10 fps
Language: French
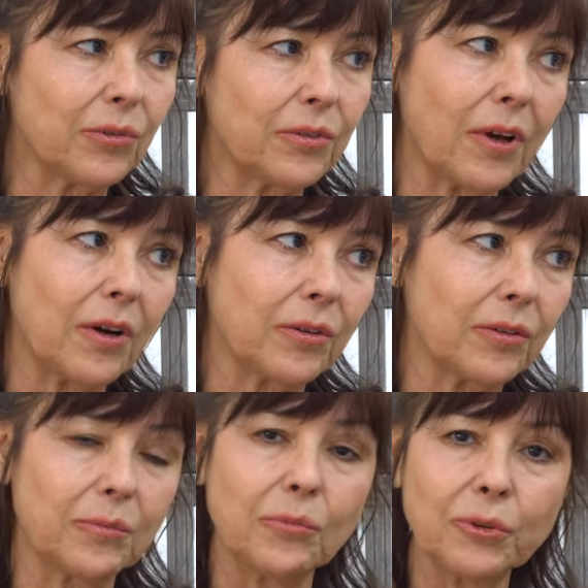une star
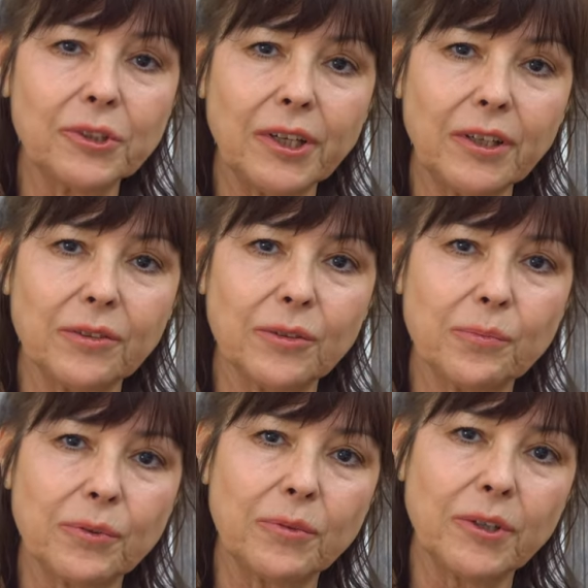mondiale, le
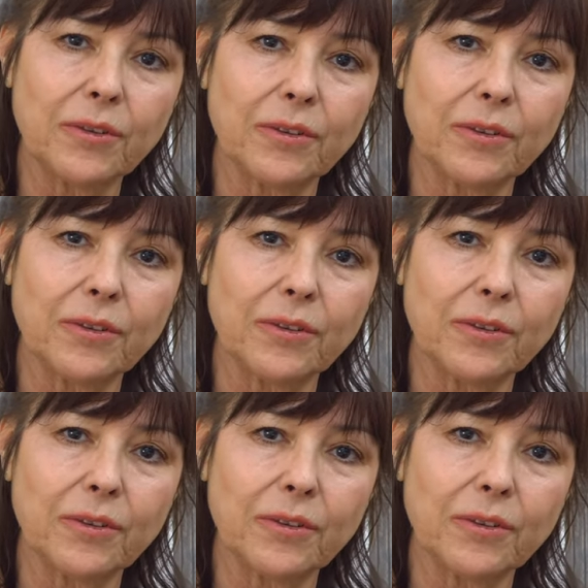public